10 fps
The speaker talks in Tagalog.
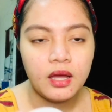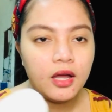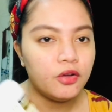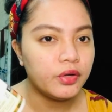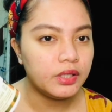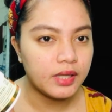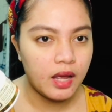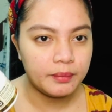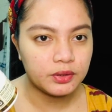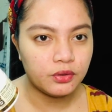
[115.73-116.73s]
Ako
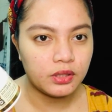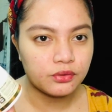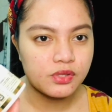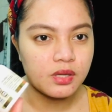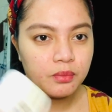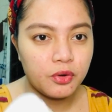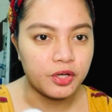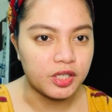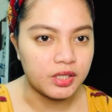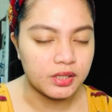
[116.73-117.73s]
ginagamit ko lang to sa
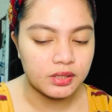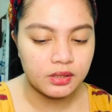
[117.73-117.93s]
morning.